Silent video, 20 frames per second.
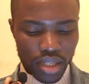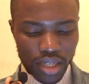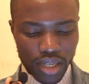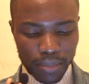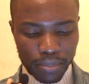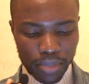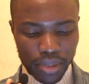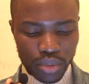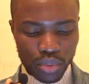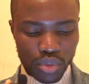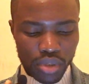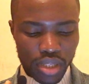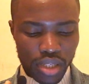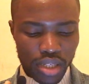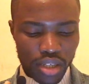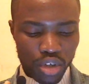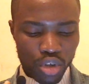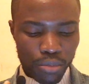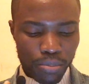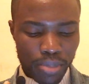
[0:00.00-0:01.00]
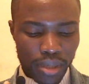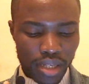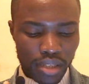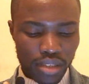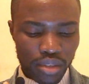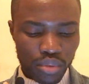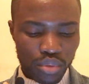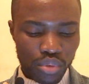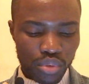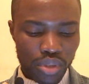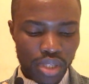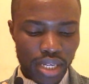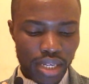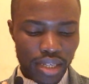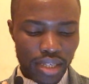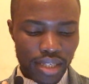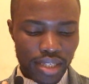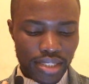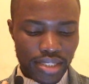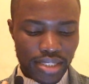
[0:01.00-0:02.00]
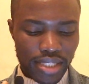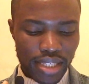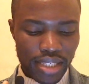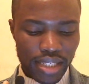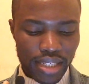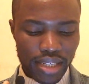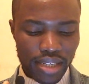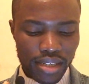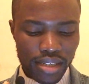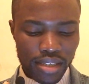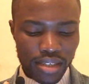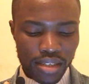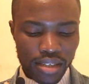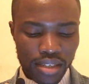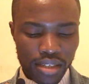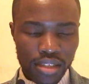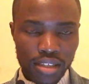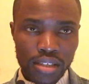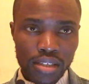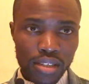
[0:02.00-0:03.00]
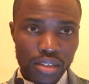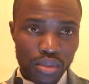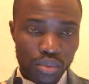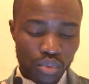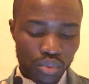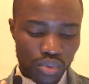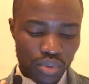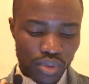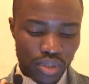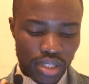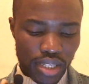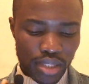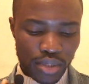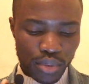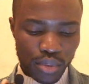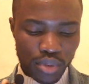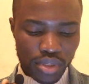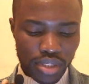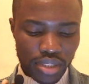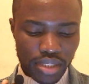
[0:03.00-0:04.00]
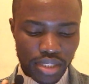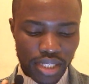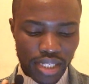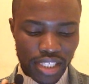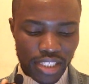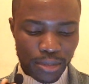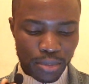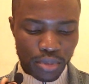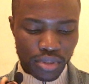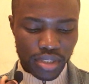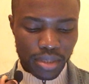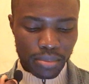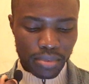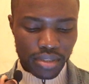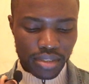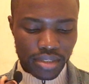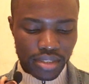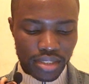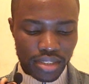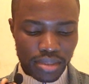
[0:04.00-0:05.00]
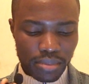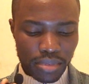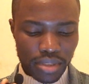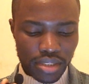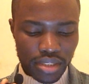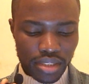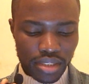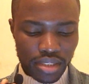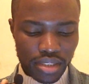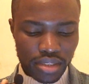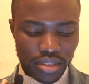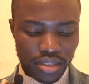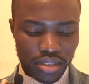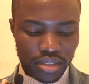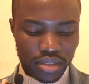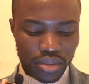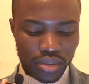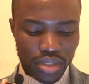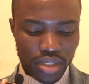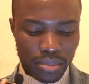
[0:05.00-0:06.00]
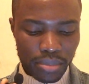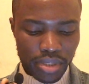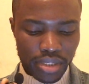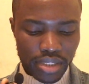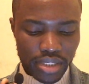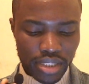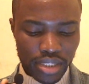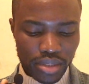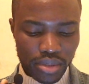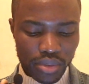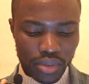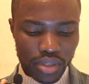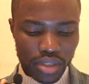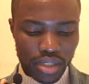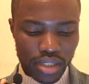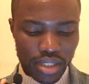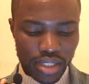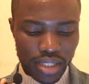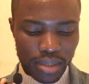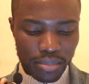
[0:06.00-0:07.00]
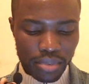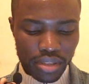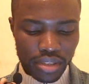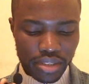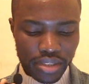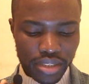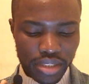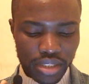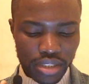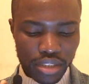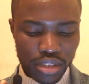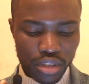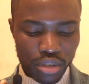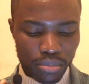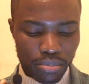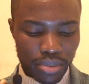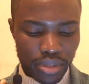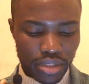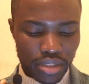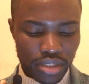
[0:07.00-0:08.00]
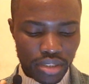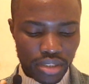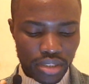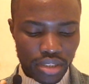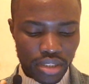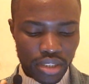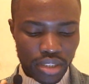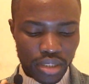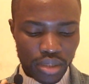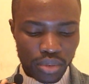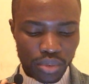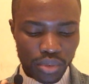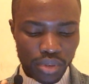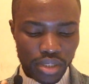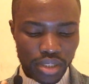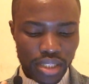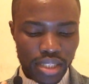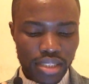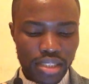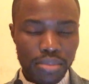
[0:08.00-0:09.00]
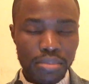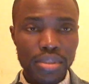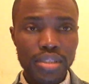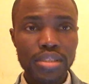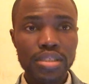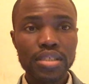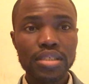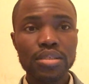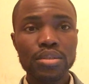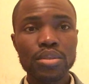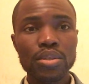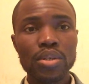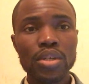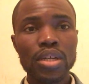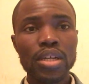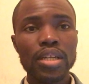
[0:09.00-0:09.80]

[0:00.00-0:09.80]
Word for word: Après cela, on parle de la SARL, ou la société à responsabilité limitée, dite Limited Liability Company, donc la Limited